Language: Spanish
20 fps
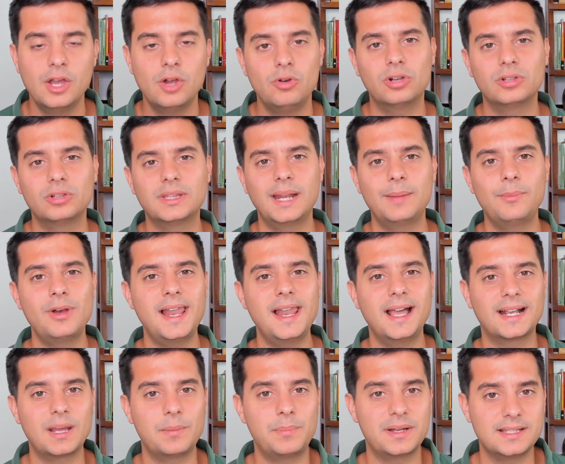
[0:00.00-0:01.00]
Luego tenemos
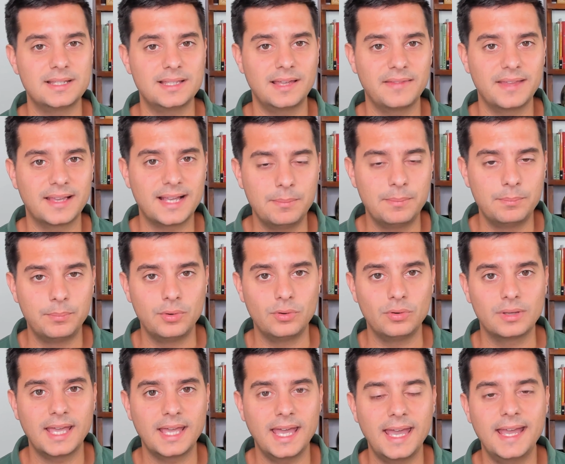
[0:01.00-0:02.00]
la capacidad de
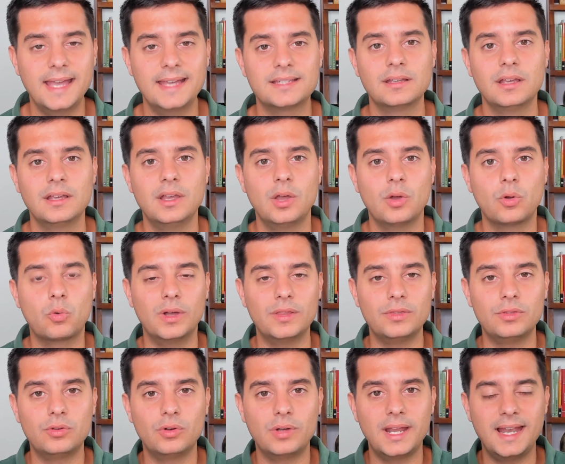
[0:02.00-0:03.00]
campo, que es
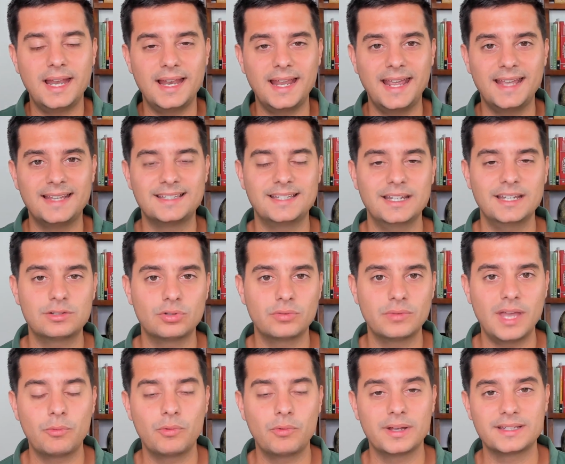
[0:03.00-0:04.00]
cuando el exceso
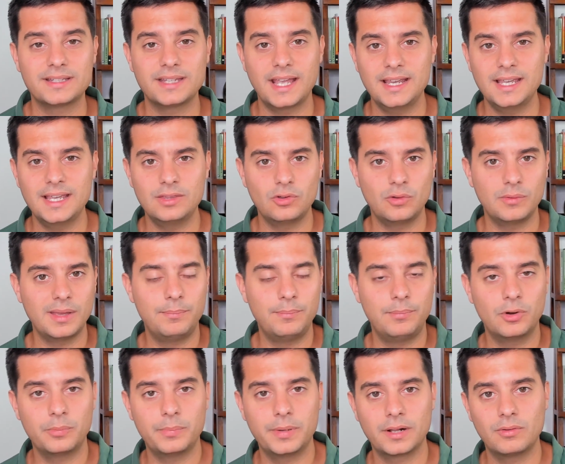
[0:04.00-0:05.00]
de agua se ha ido, bien
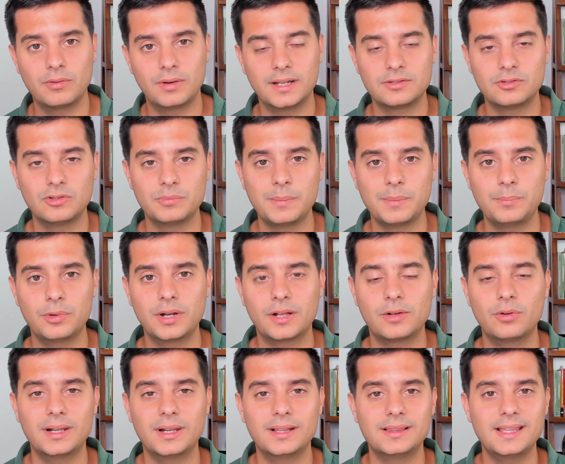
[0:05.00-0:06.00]
por percolación, bien por
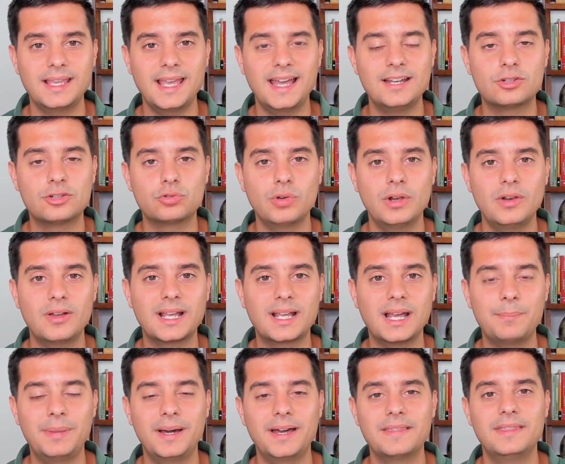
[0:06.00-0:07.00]
escorrentía, el suelo es
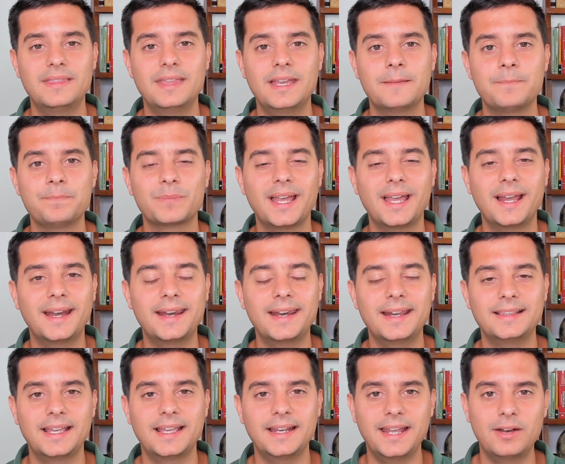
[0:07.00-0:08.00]
capaz de
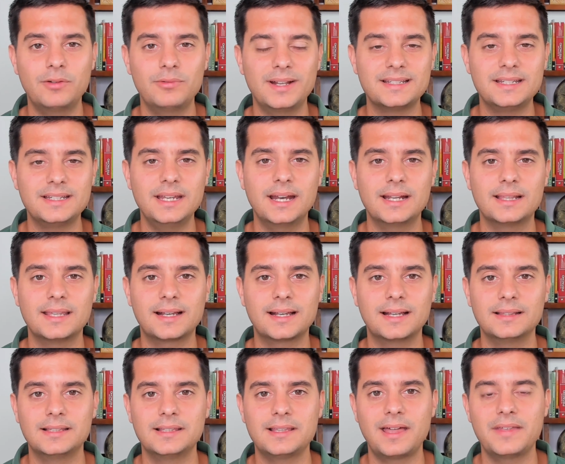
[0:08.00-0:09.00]
retener una cierta
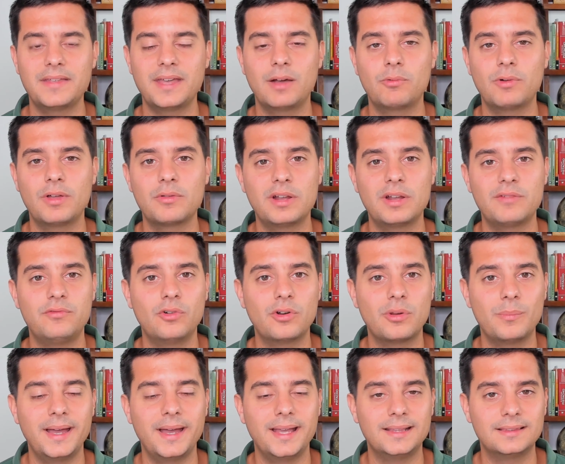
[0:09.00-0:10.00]
cantidad de agua de una
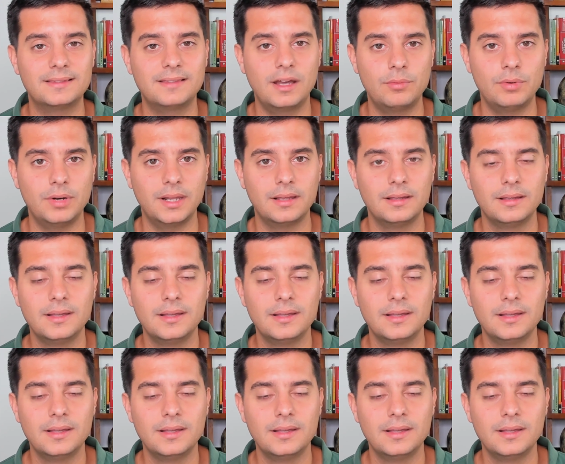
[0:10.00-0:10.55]
forma estable.